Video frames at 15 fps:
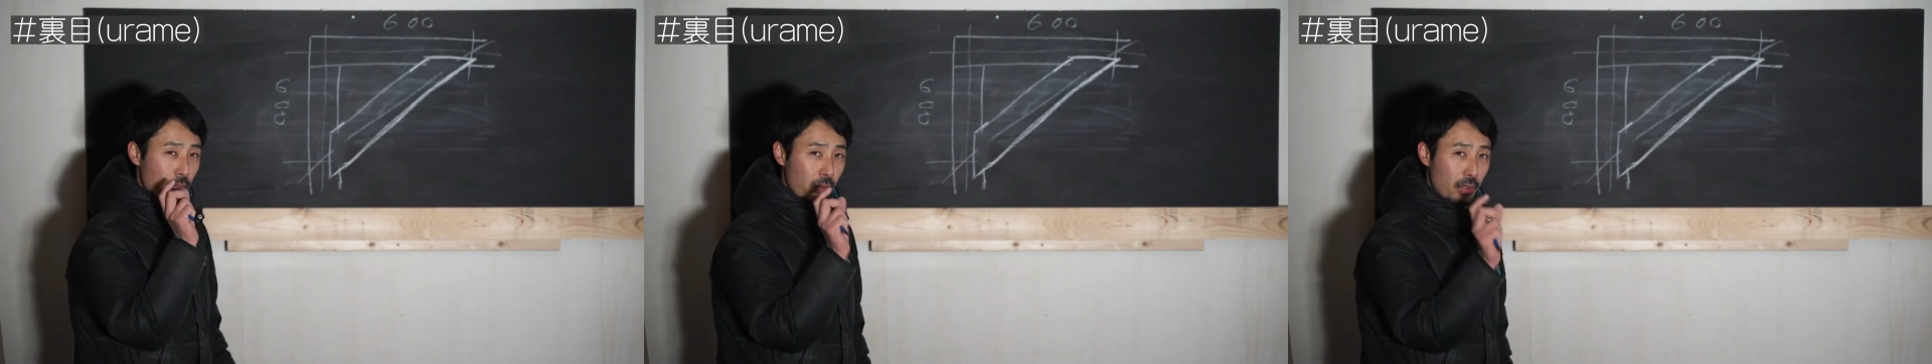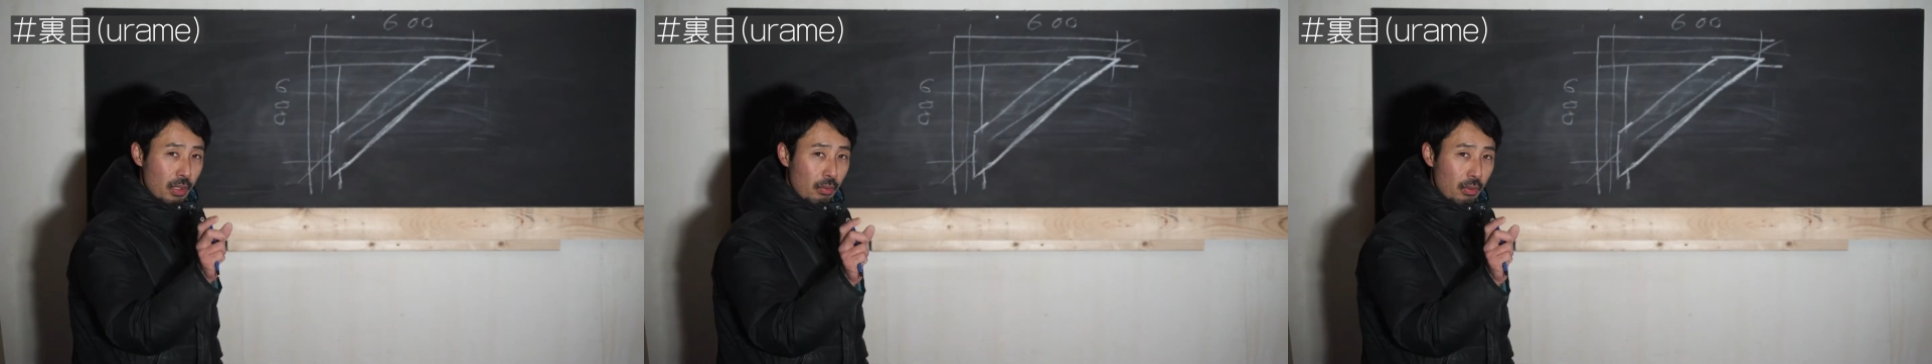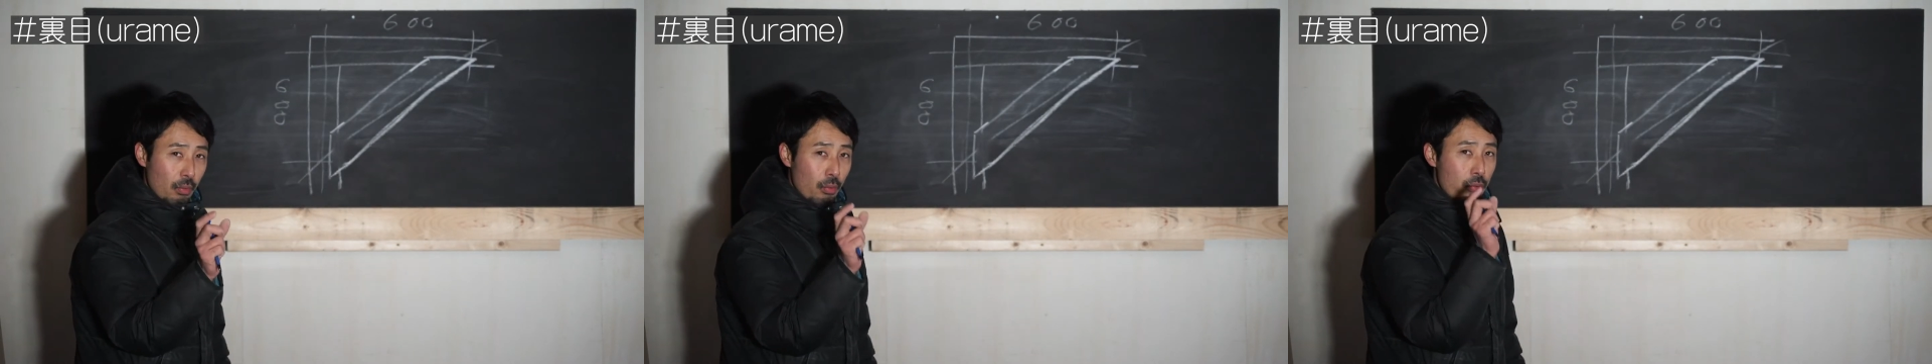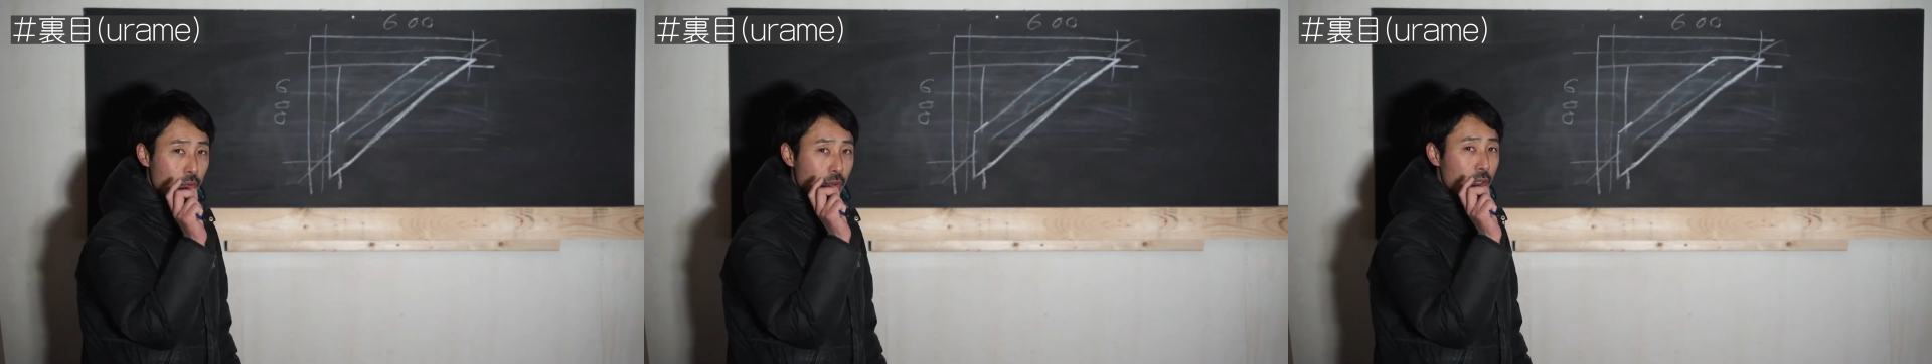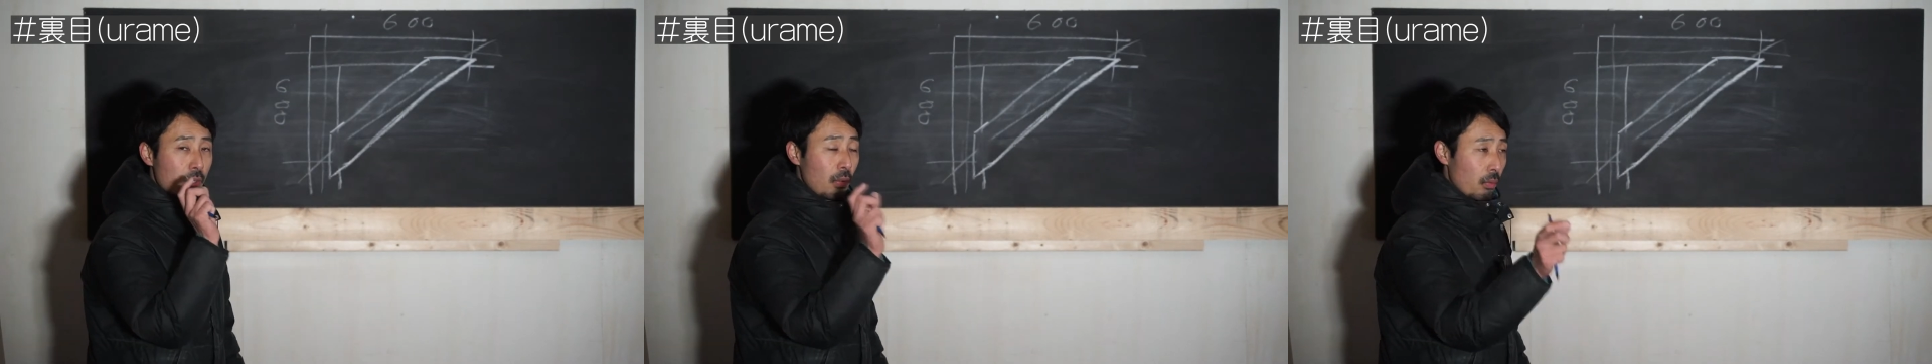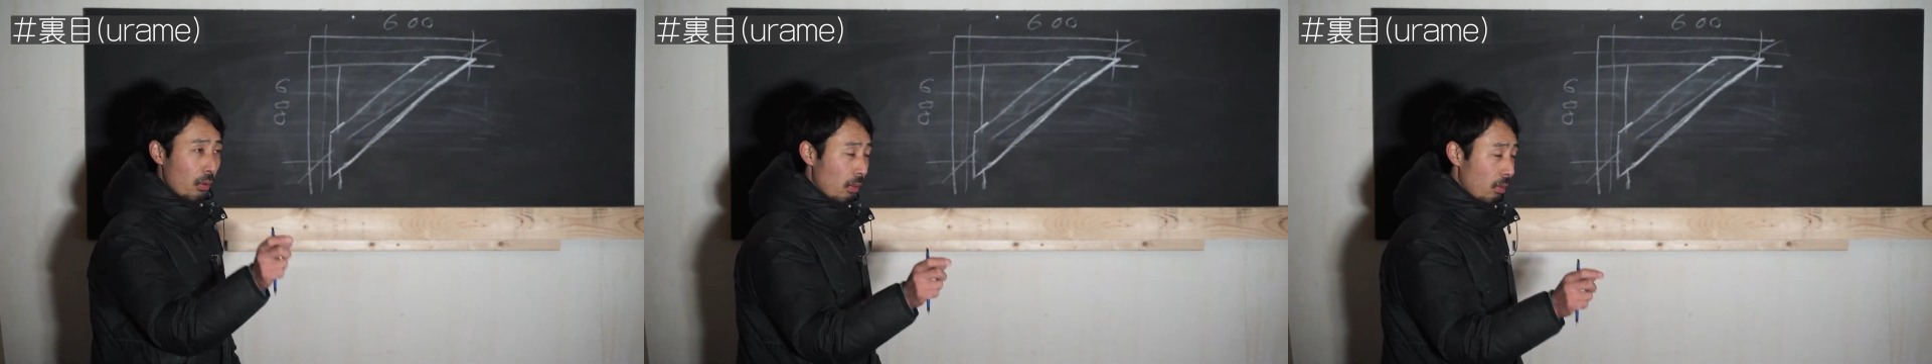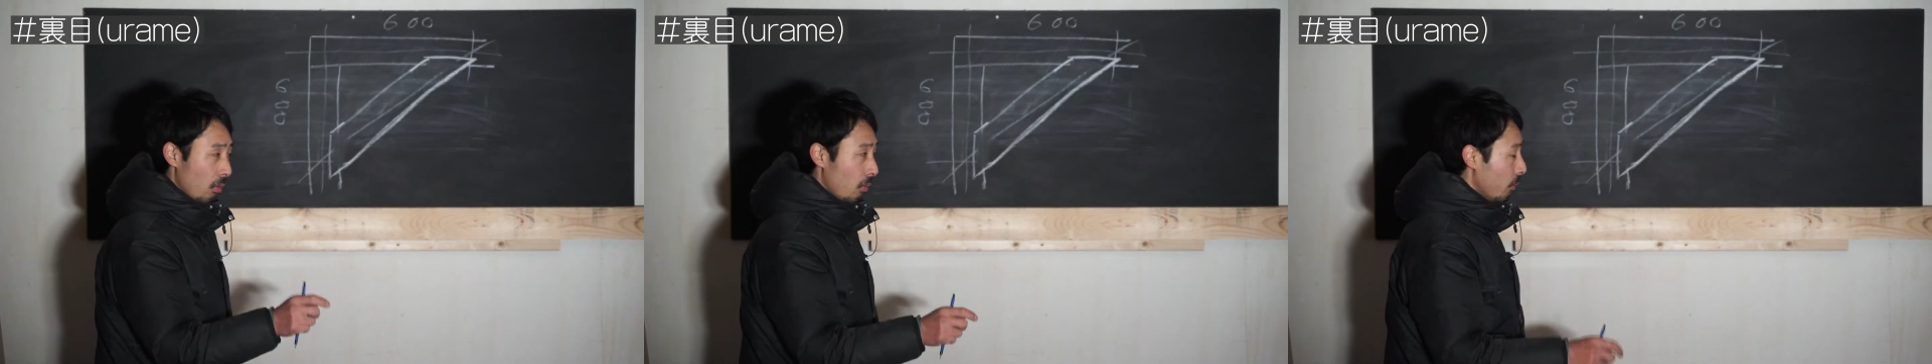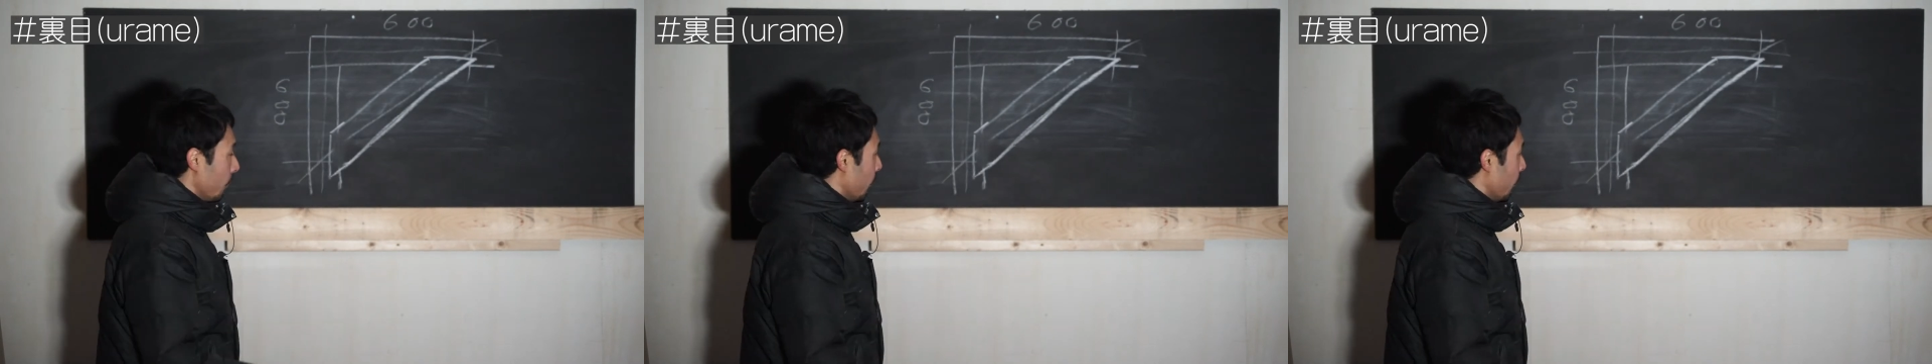分なので ごじゅうにてんご ですと。